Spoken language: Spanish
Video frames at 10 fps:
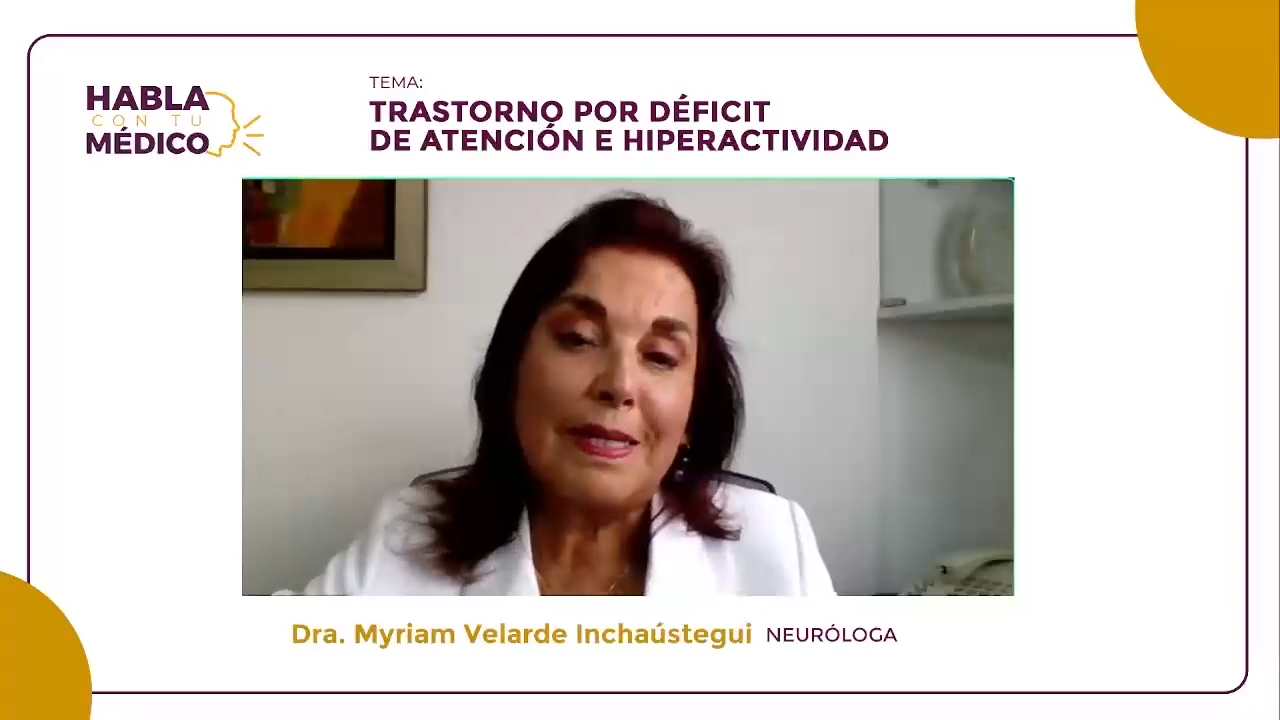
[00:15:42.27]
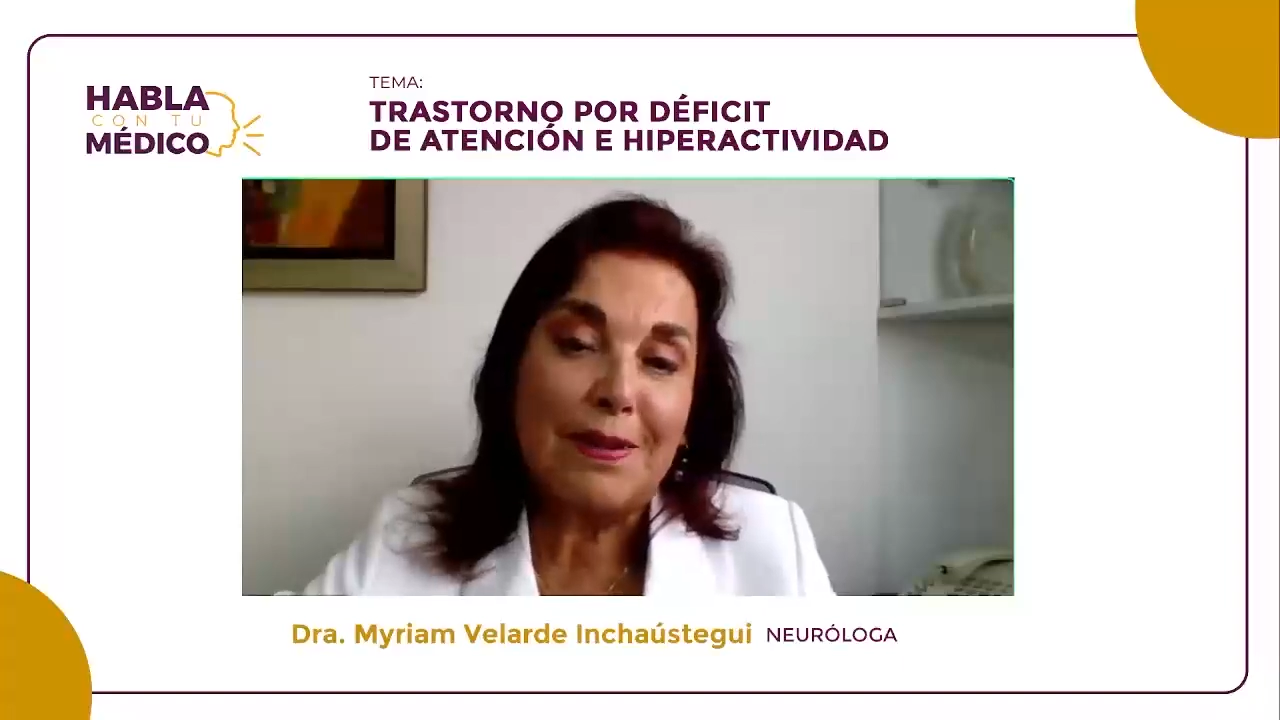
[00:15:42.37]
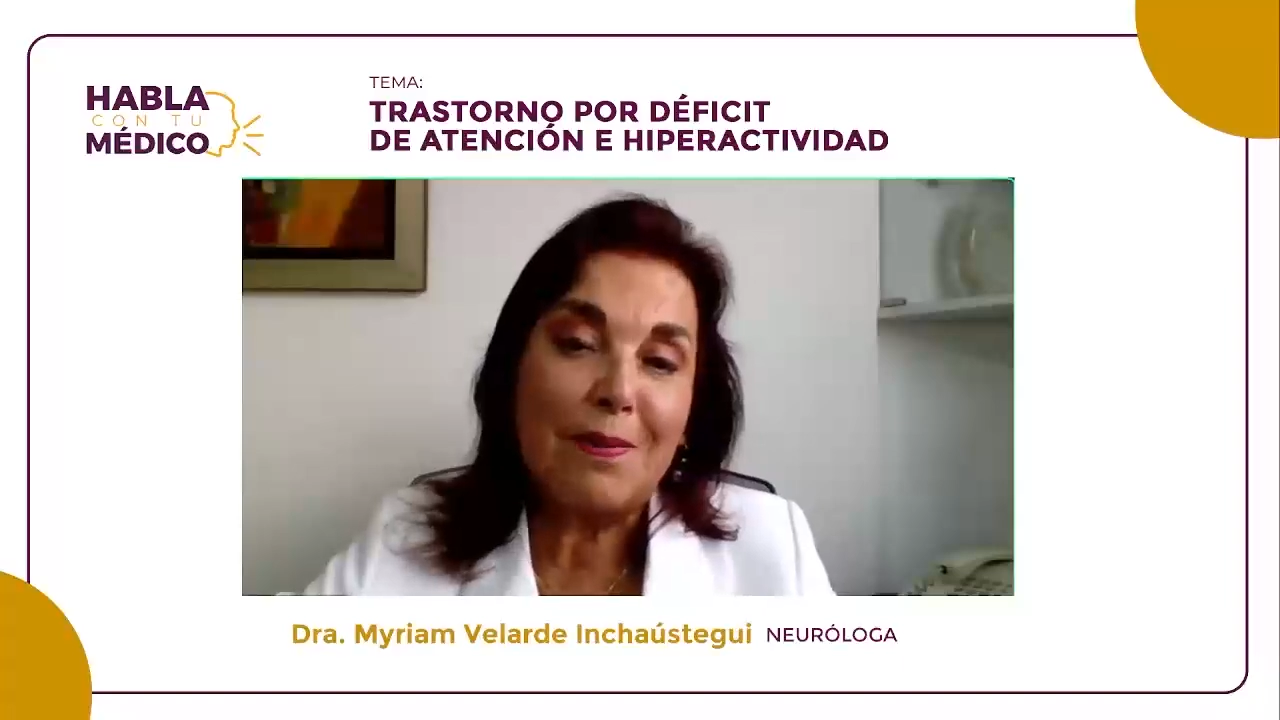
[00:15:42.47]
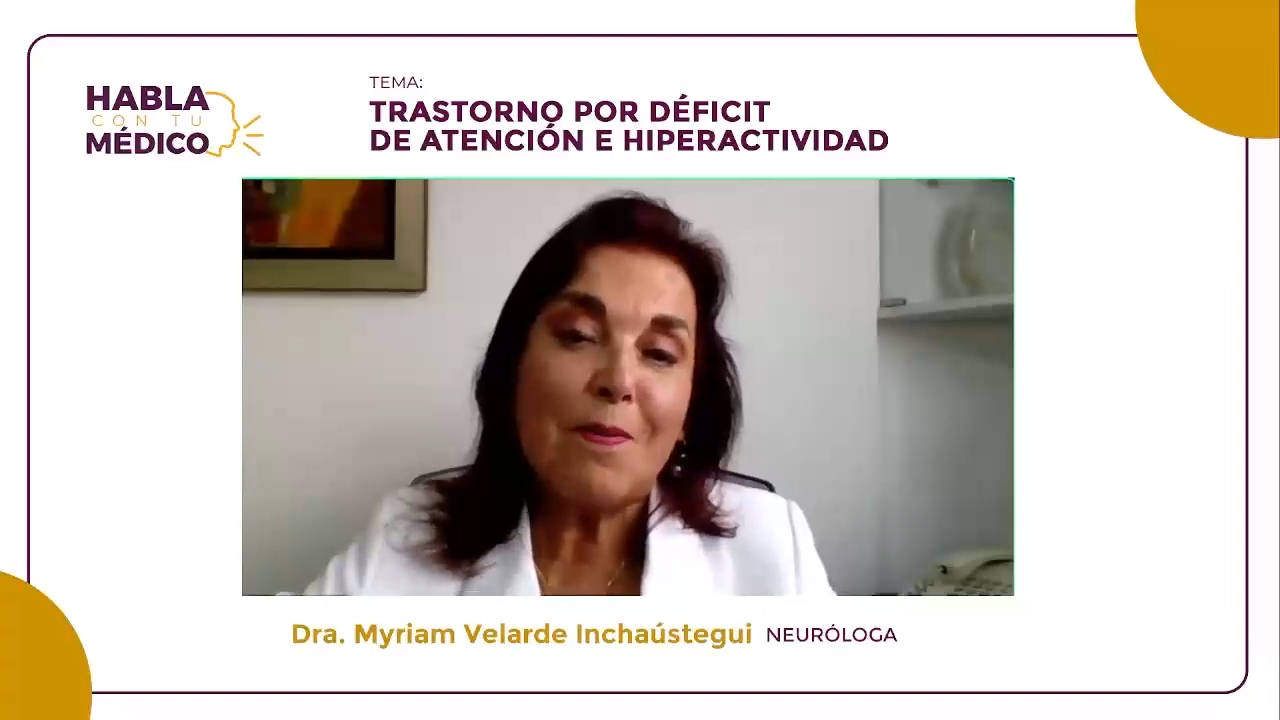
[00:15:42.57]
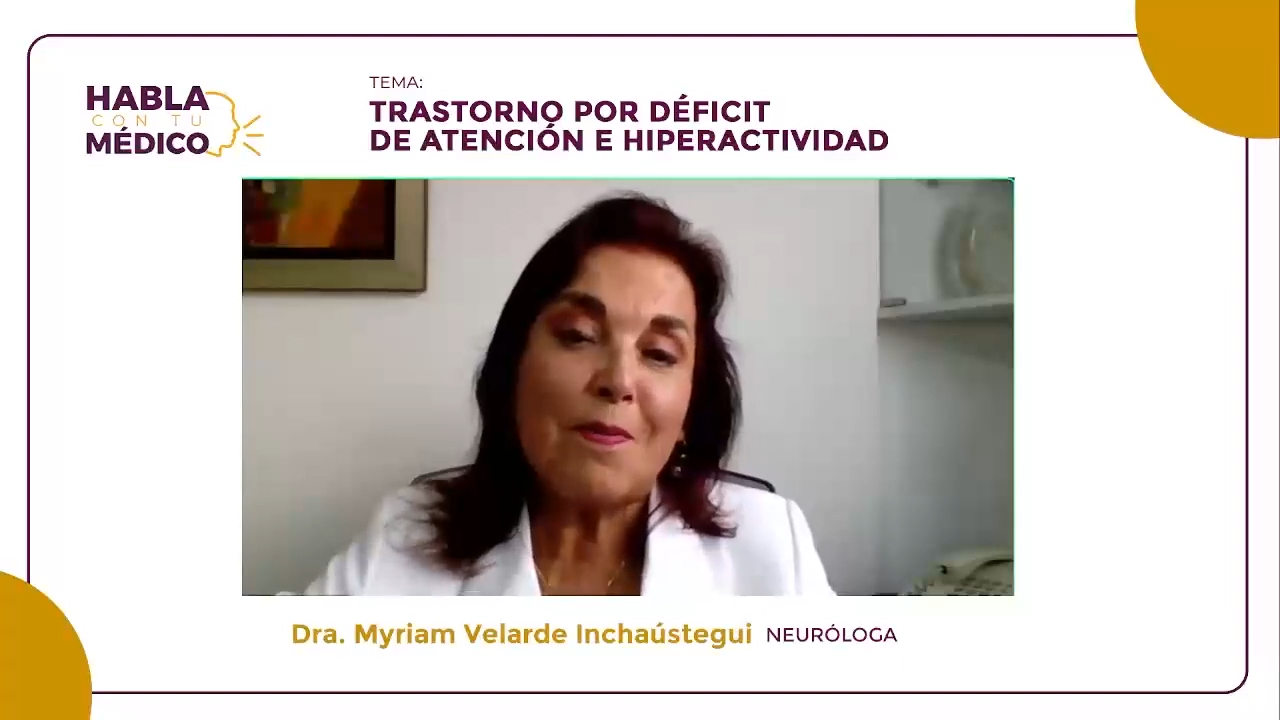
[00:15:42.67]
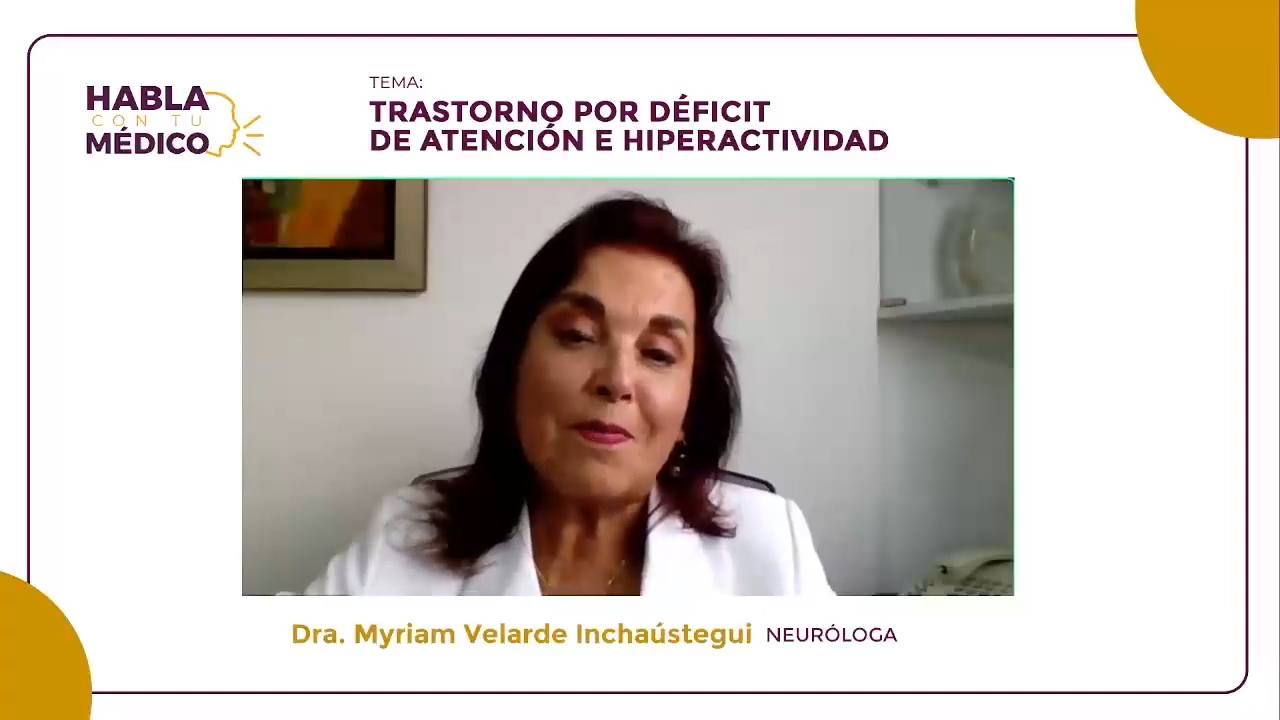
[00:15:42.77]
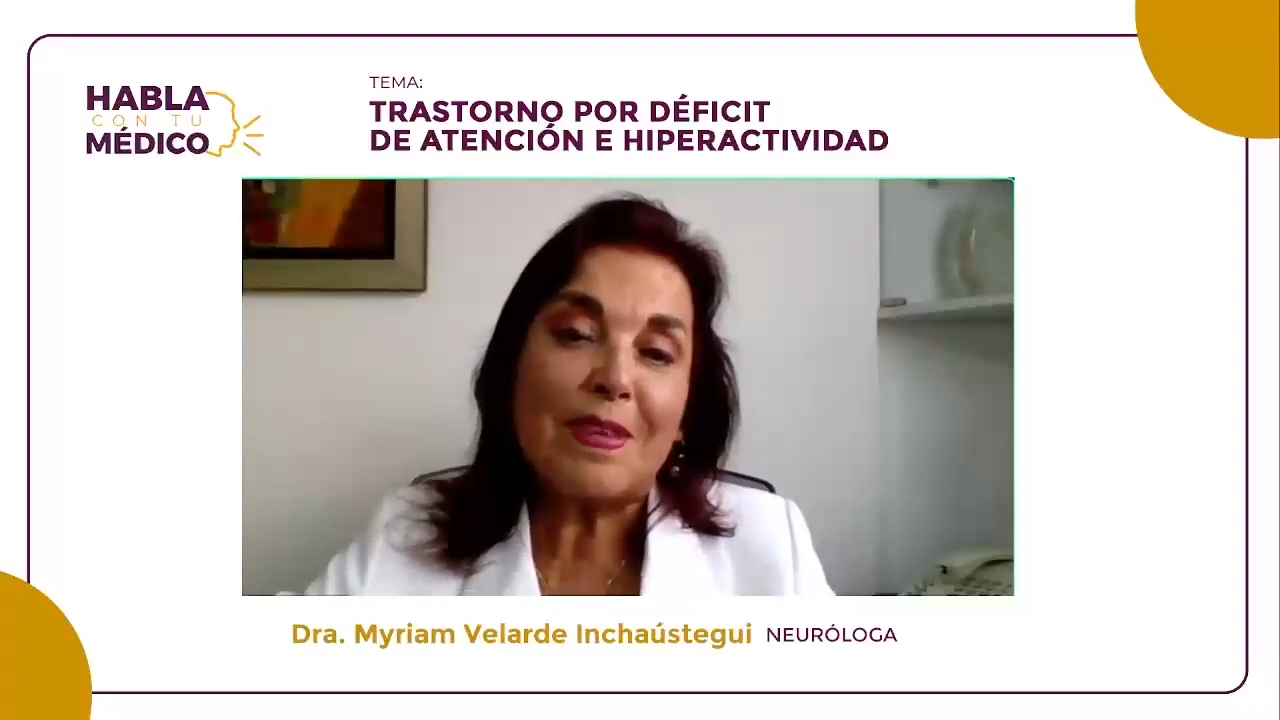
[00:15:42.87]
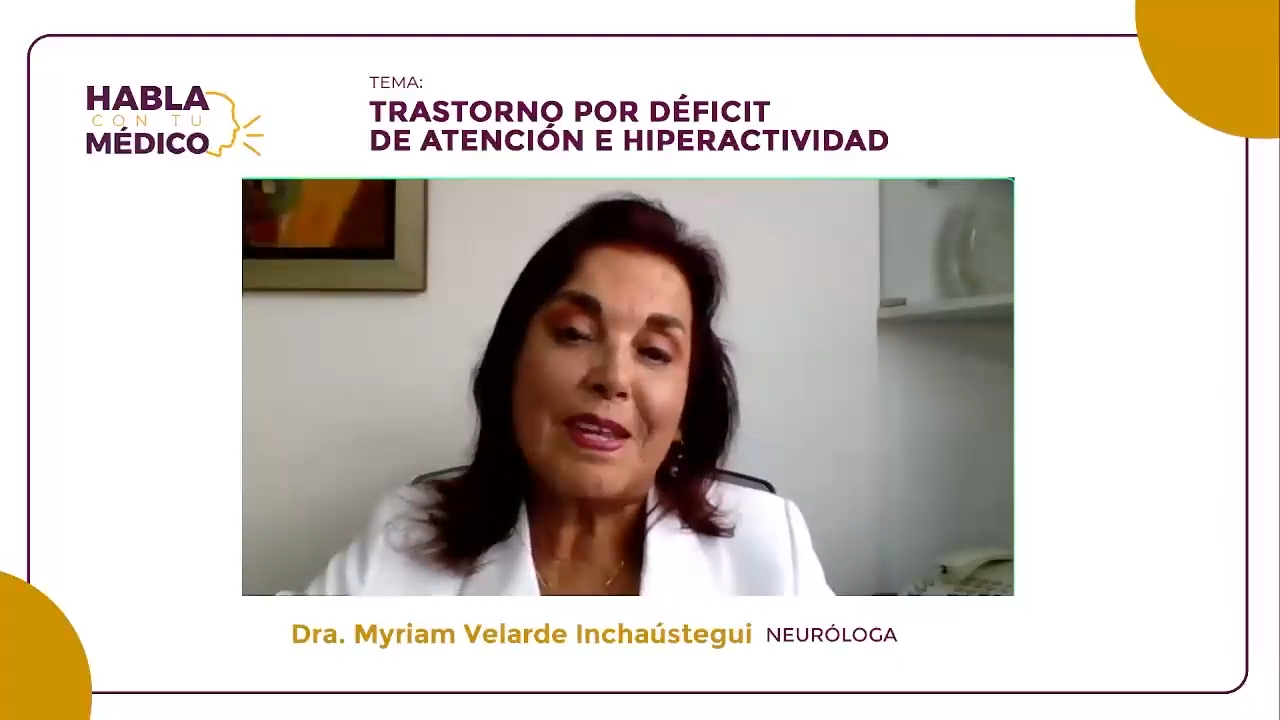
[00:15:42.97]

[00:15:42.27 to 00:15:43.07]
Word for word: ¿no?